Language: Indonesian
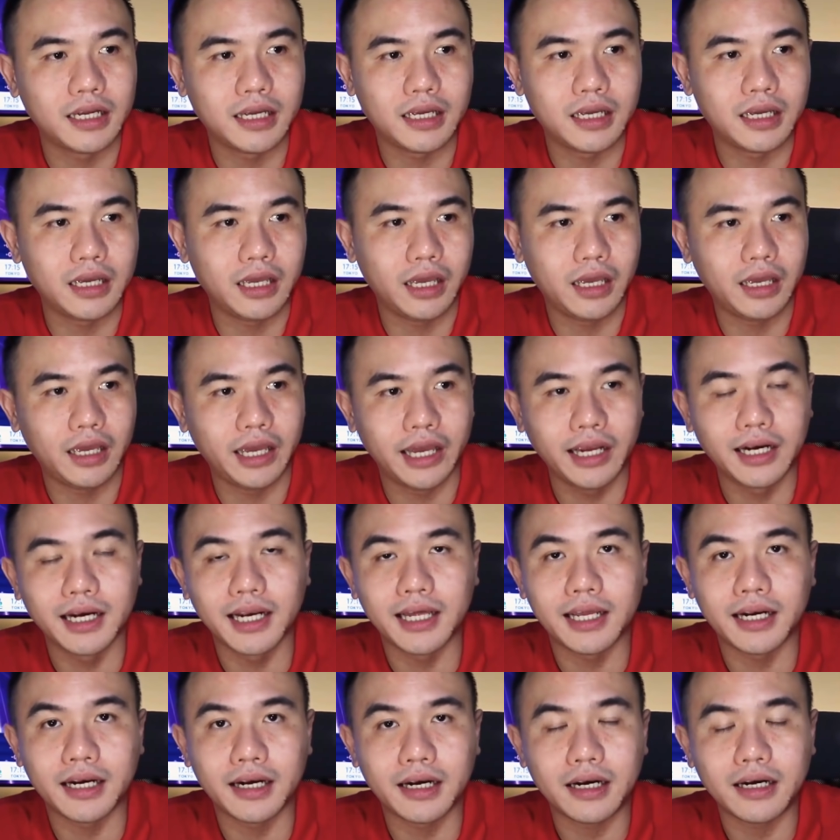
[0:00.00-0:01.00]
di
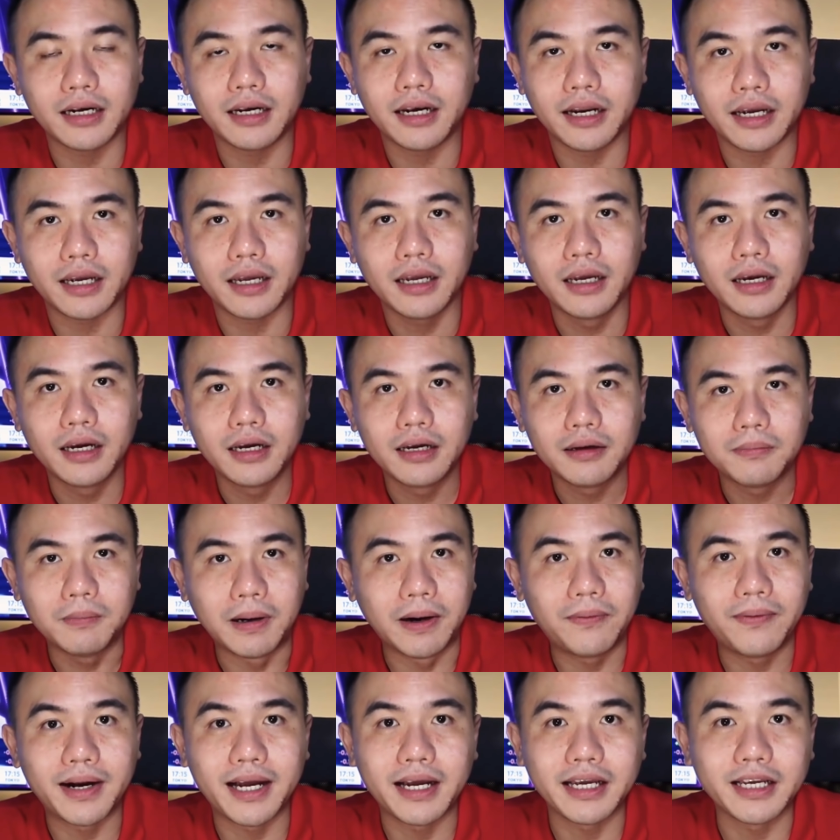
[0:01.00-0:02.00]
England, ya,
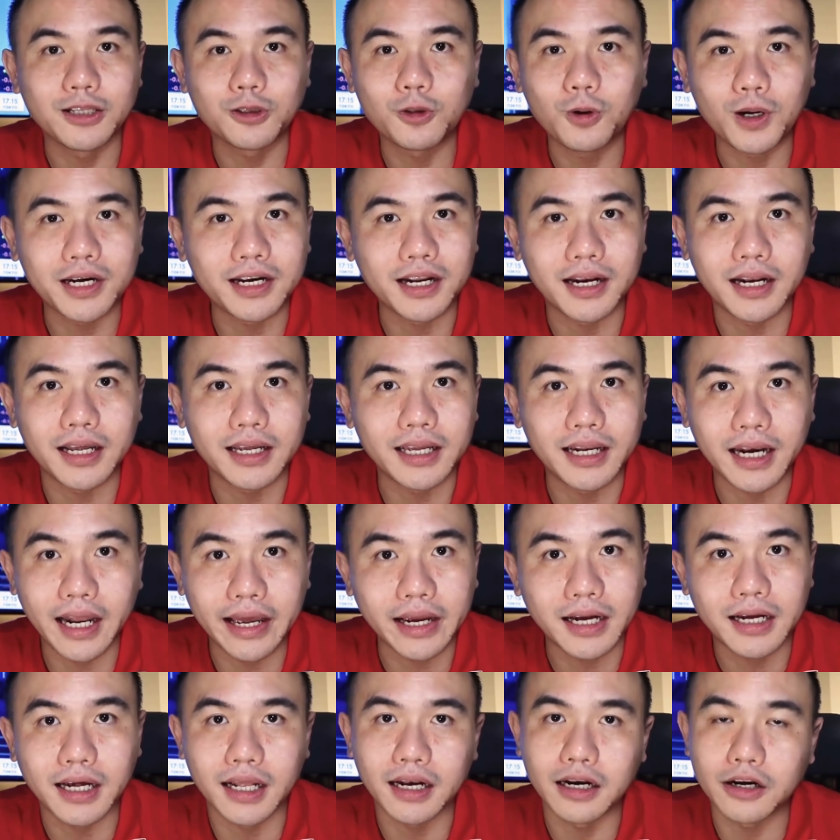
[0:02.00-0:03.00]
bahwa itu adalah
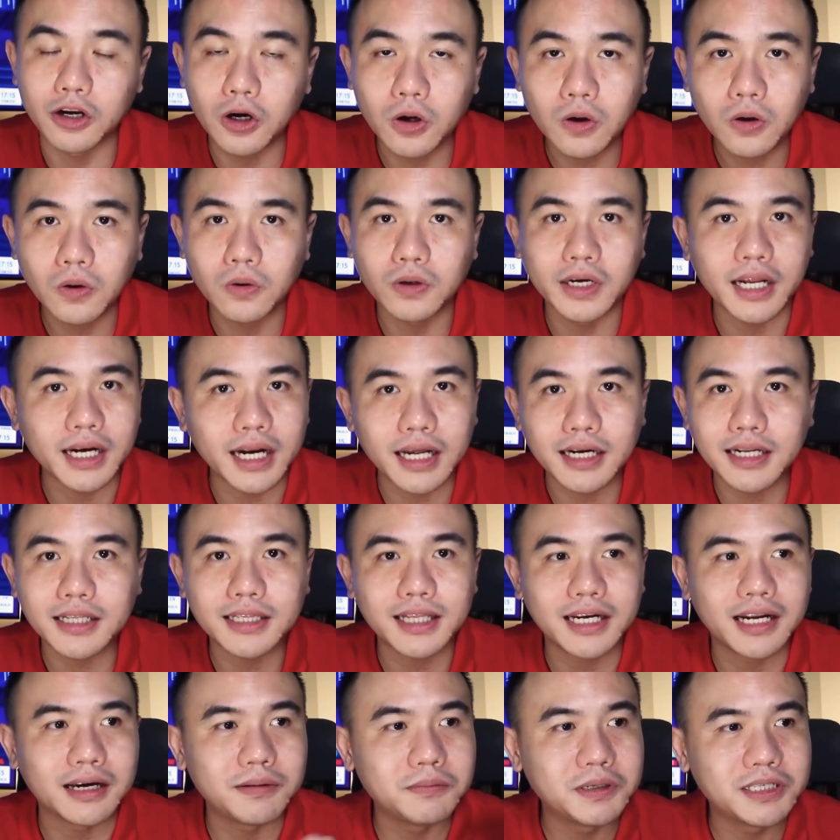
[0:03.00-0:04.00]
ilegal. No, dan Anda
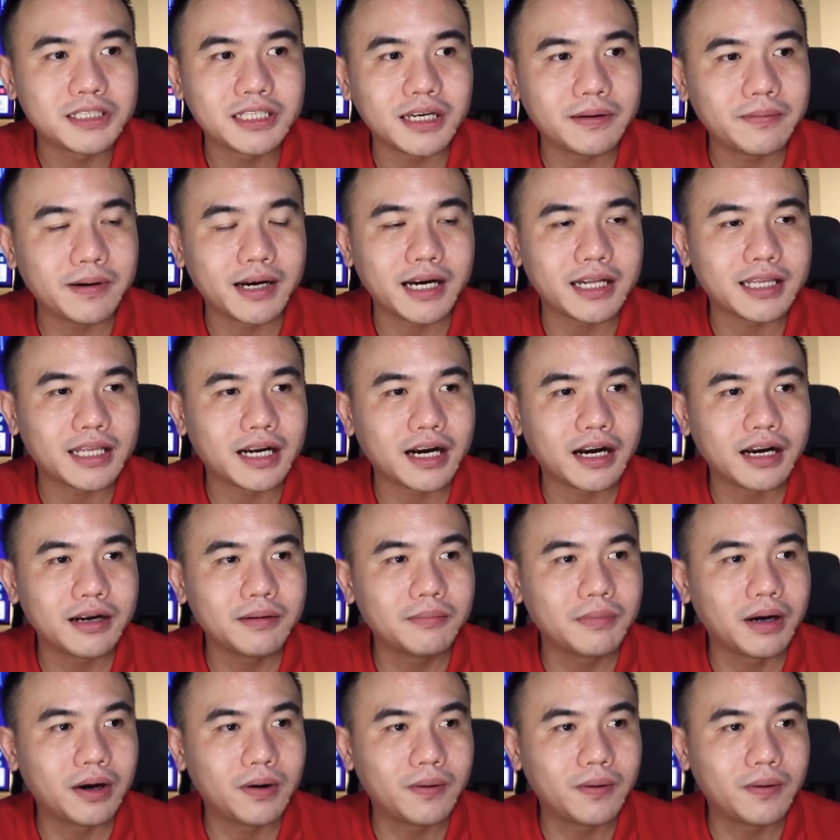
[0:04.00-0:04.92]
tidak bisa mengatakan